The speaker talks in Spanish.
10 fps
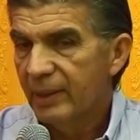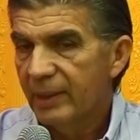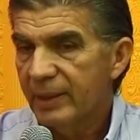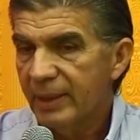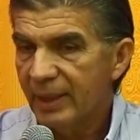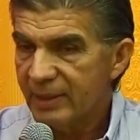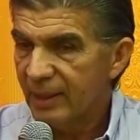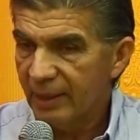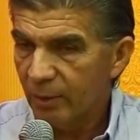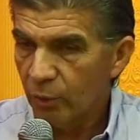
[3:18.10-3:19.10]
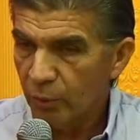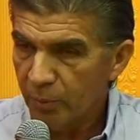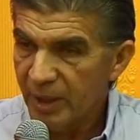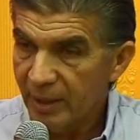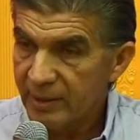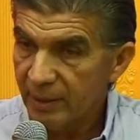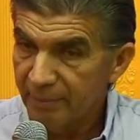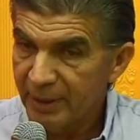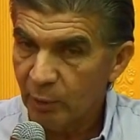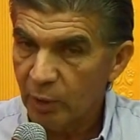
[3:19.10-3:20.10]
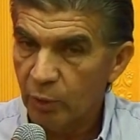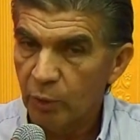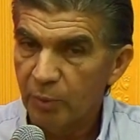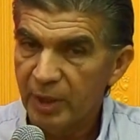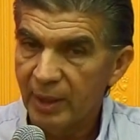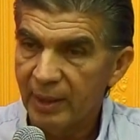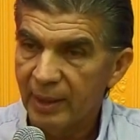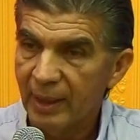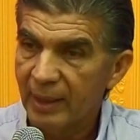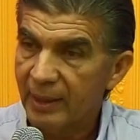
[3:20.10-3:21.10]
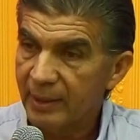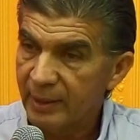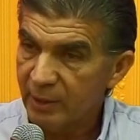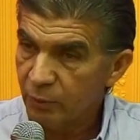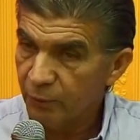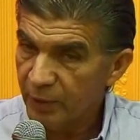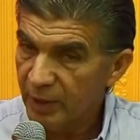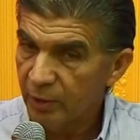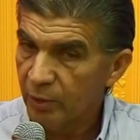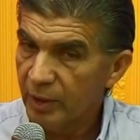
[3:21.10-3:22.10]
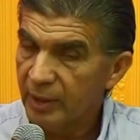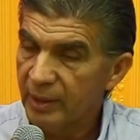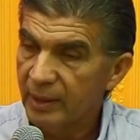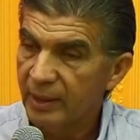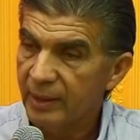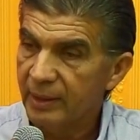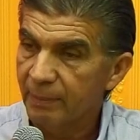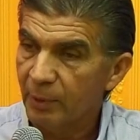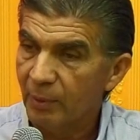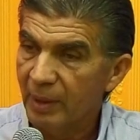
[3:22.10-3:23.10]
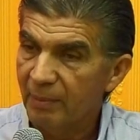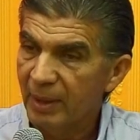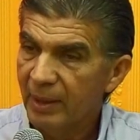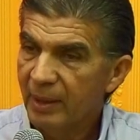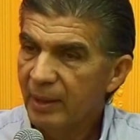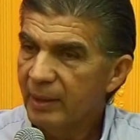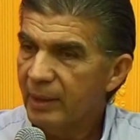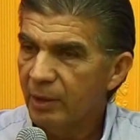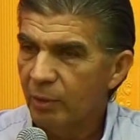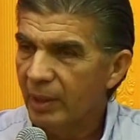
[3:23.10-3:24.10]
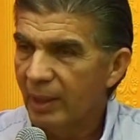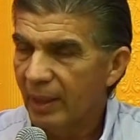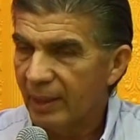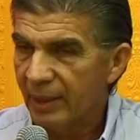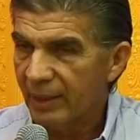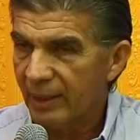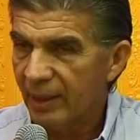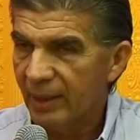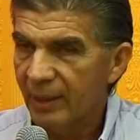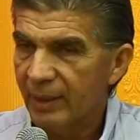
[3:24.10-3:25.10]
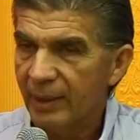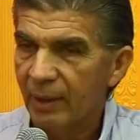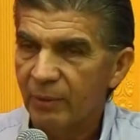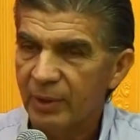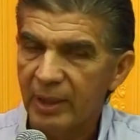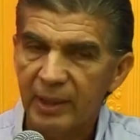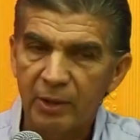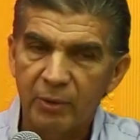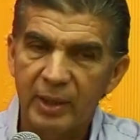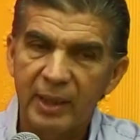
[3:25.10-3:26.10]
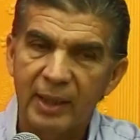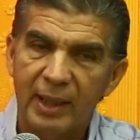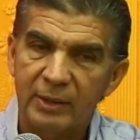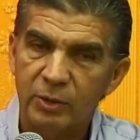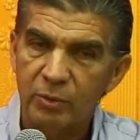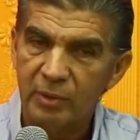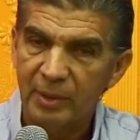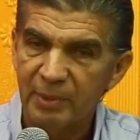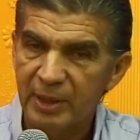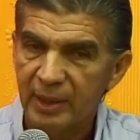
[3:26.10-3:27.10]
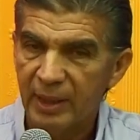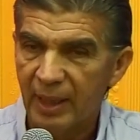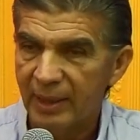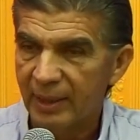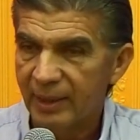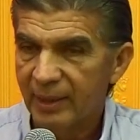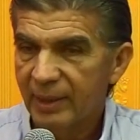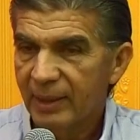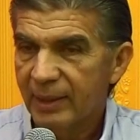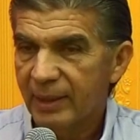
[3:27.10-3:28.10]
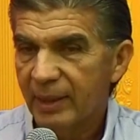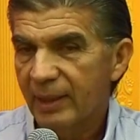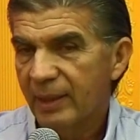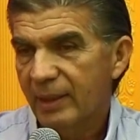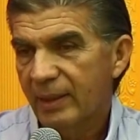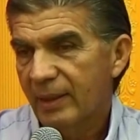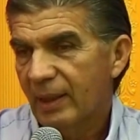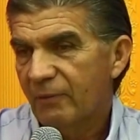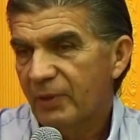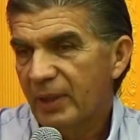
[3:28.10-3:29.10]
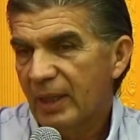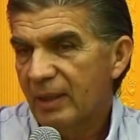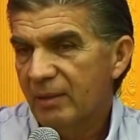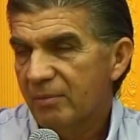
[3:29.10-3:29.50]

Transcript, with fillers: Y esa economía, esa microeconomía es la que está sufriendo este, este problema, que no es la guerra, Claudia, que no es absolutamente nada que al final... Nada tan